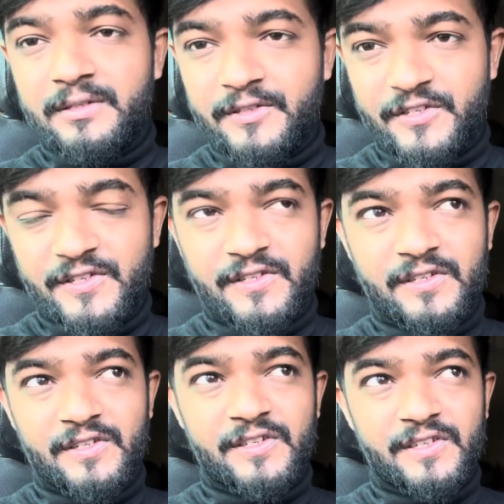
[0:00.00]
जिस
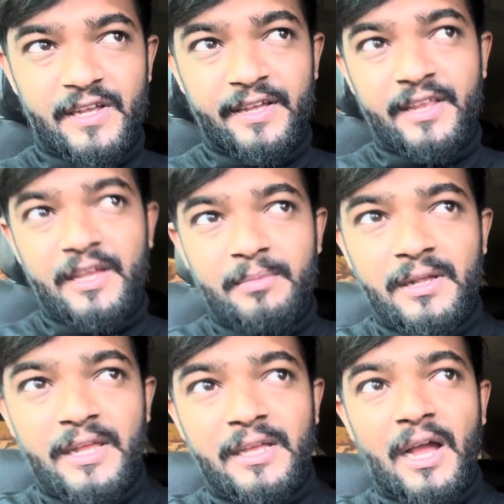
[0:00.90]
जिस एरिए में
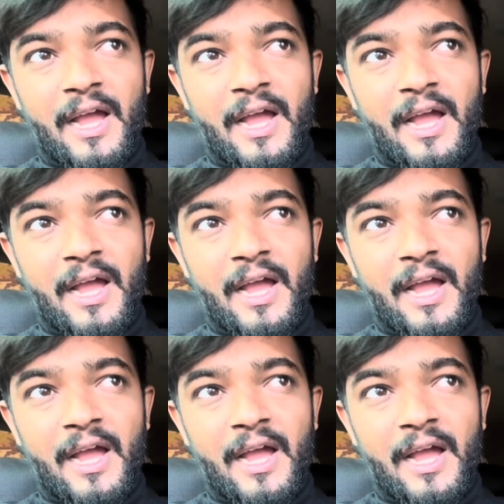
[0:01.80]
लाइक